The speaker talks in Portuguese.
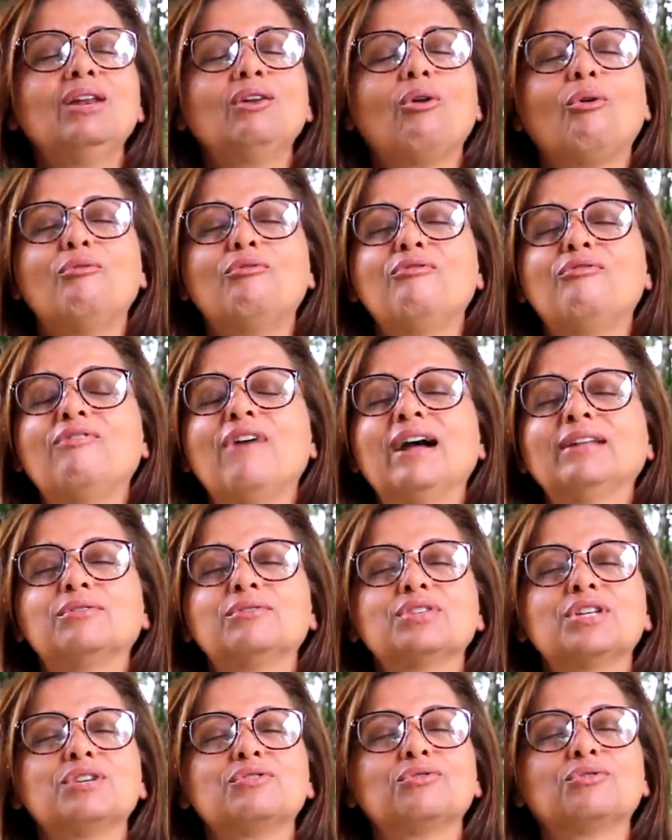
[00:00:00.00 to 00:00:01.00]

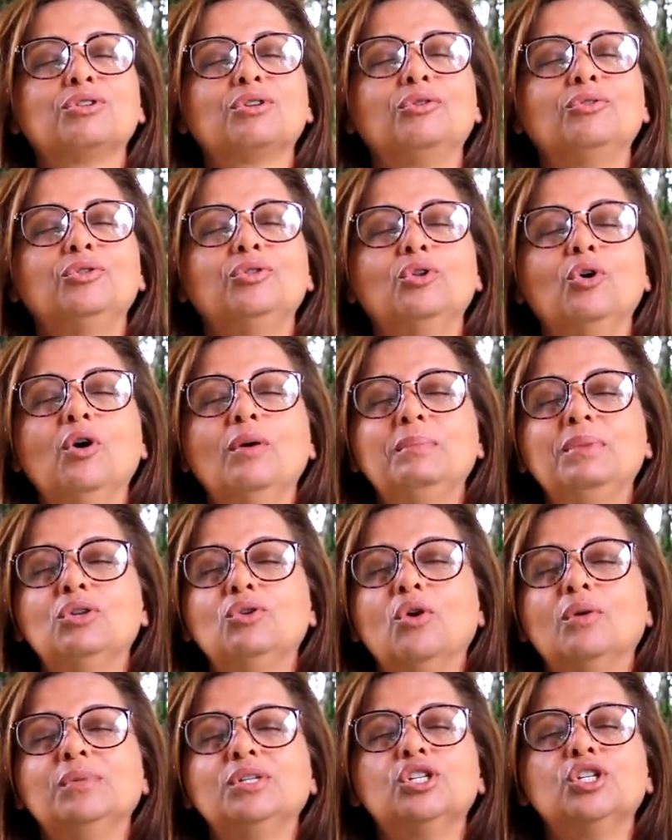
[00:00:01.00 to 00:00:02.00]
louvado seja o teu nome,
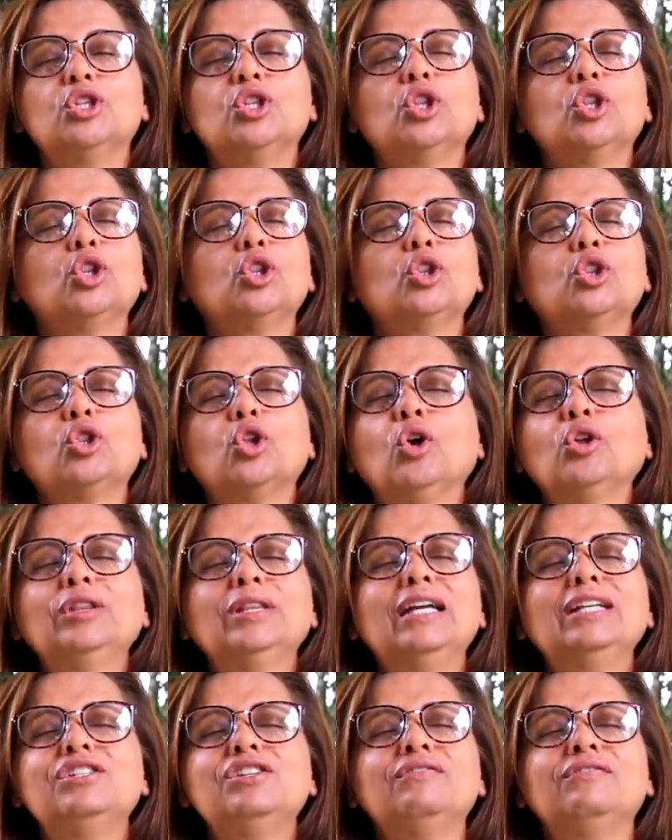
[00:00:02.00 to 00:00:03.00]
nome de
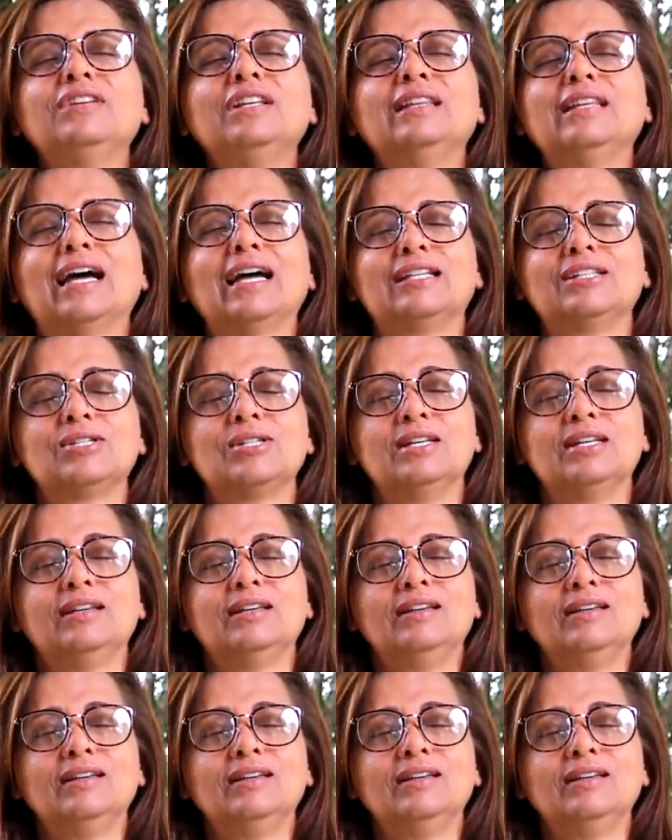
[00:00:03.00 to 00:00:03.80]
toda a divindade,